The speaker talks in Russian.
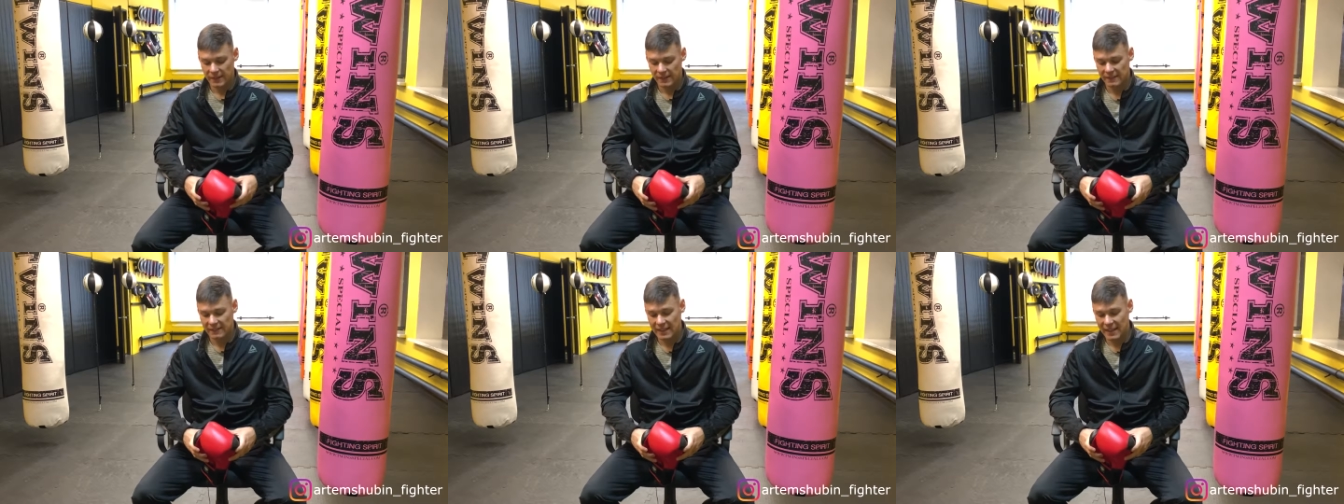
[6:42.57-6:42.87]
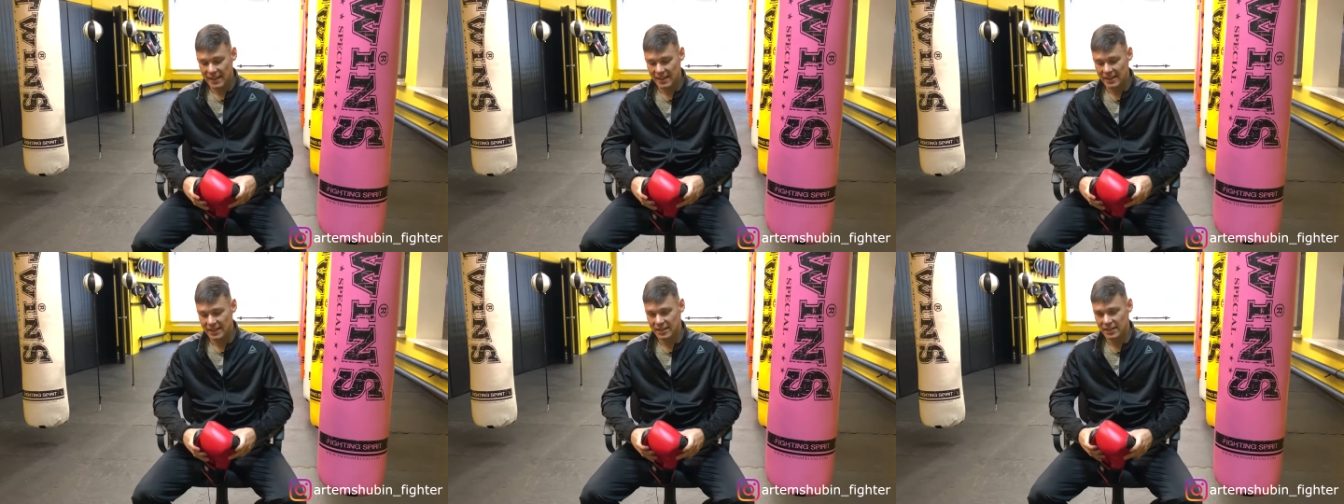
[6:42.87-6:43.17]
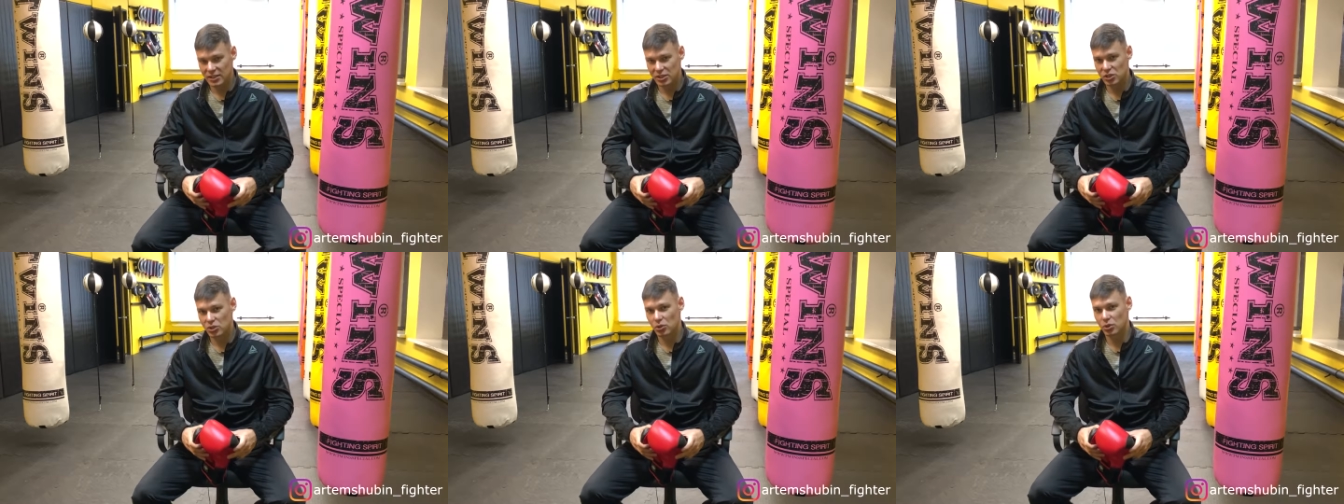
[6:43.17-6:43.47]

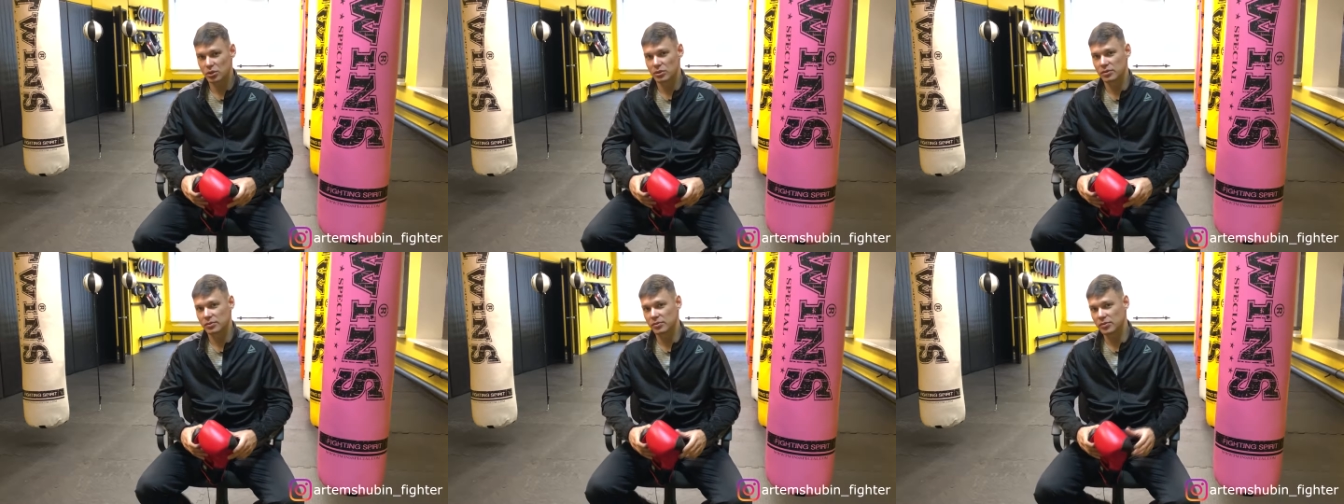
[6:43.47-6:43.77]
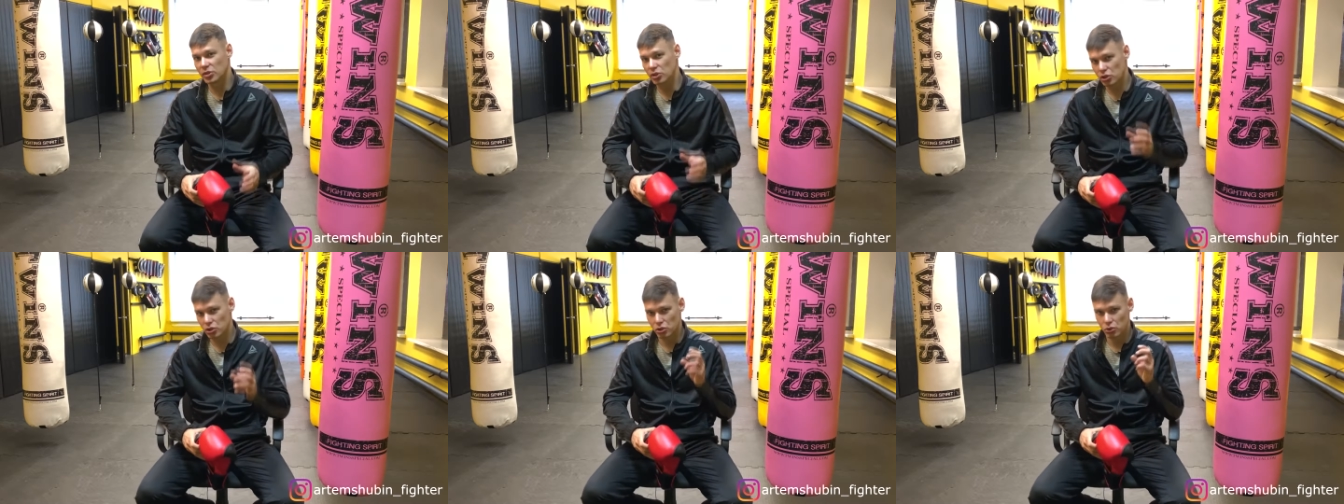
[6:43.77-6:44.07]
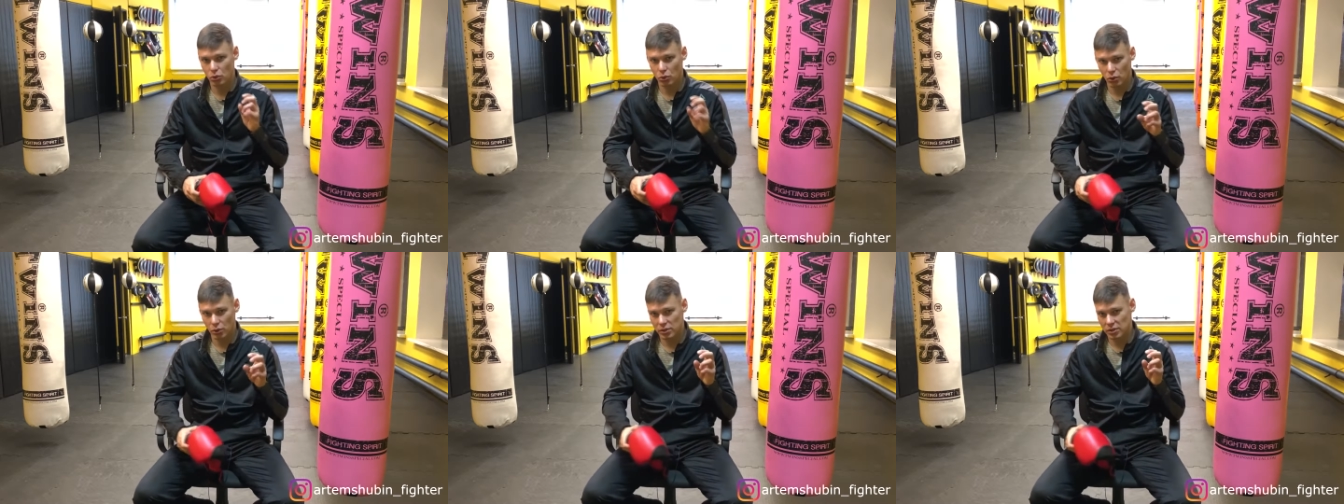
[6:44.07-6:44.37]
Далее идет
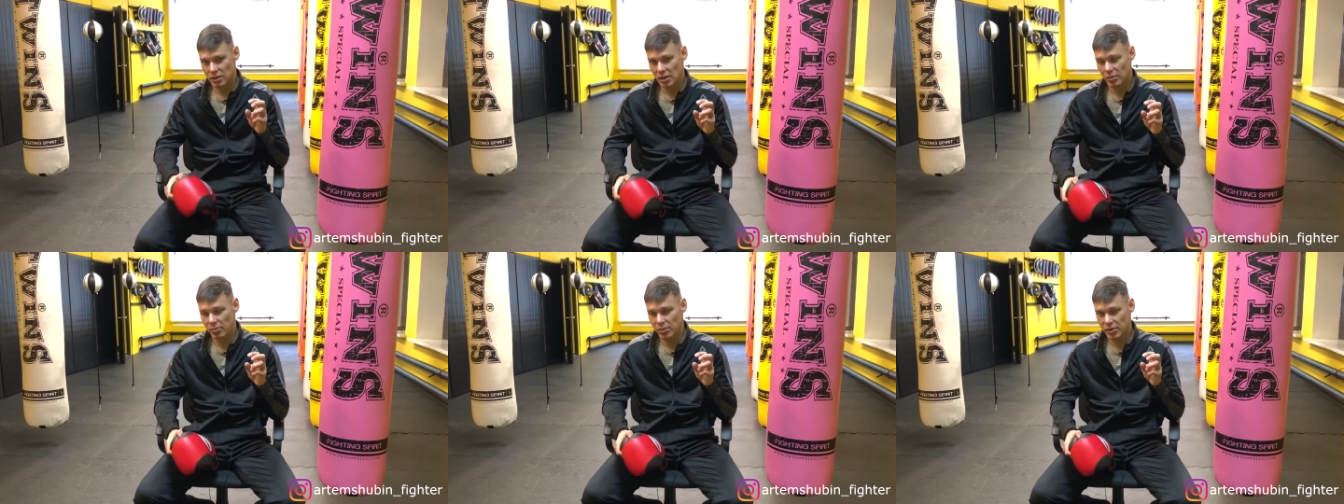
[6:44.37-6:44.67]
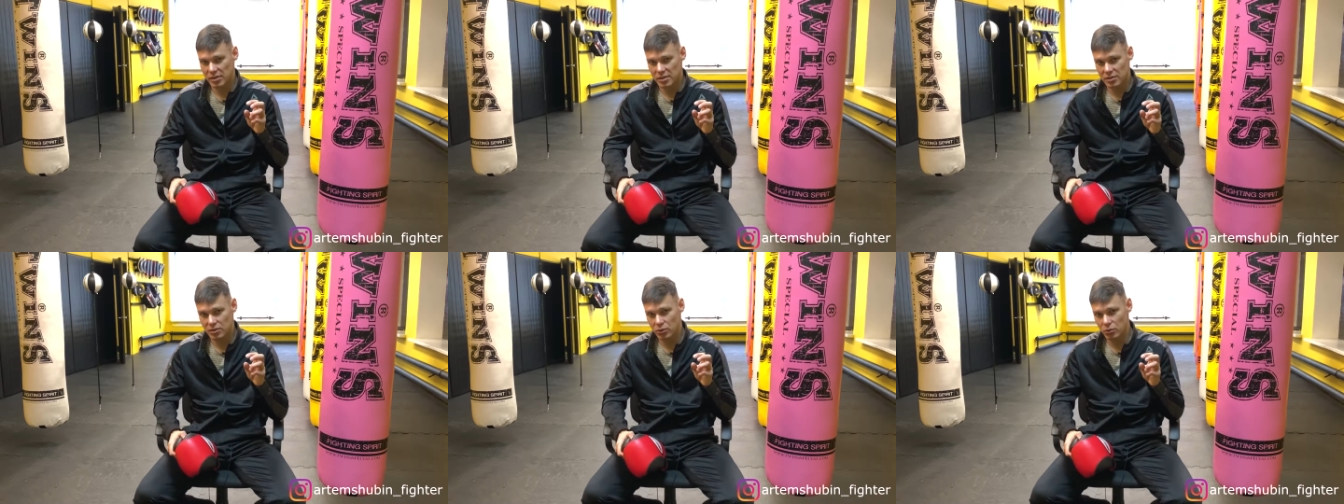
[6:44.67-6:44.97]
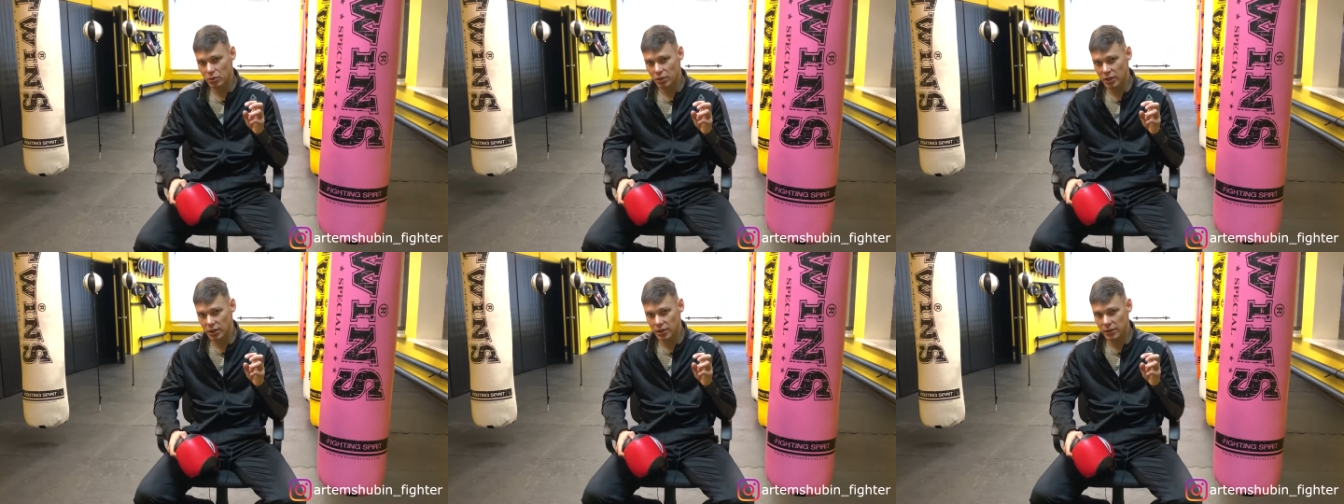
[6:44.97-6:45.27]
еще одна
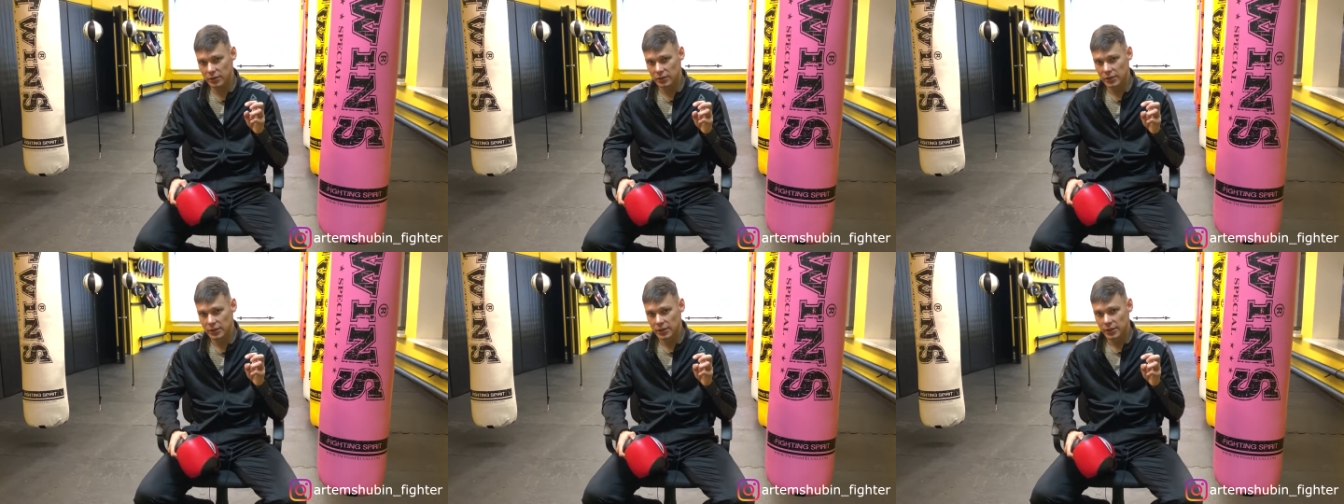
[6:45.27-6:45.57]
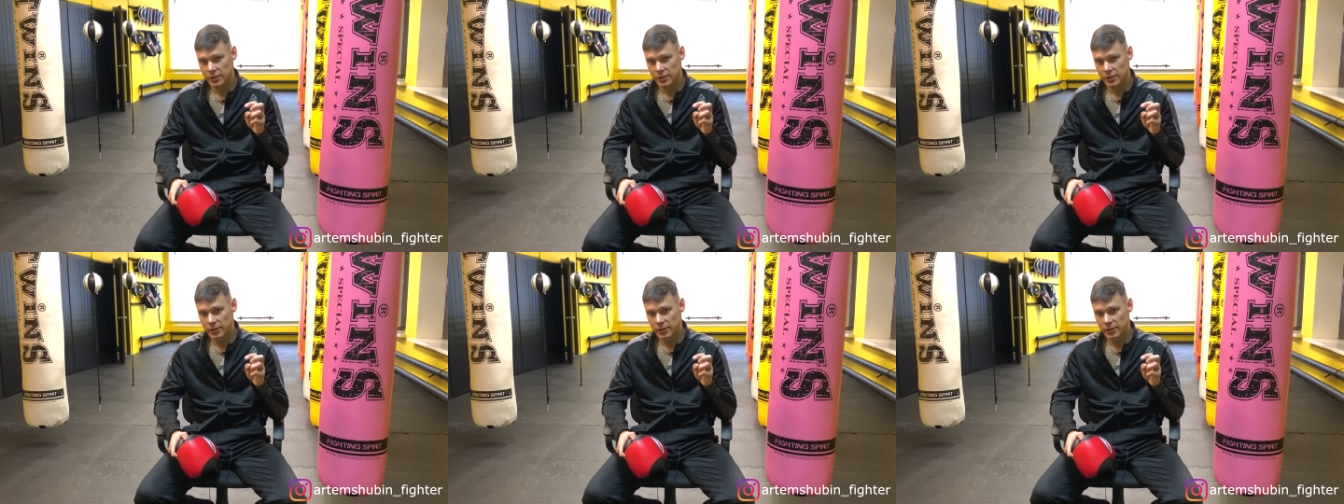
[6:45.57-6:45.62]
прослойка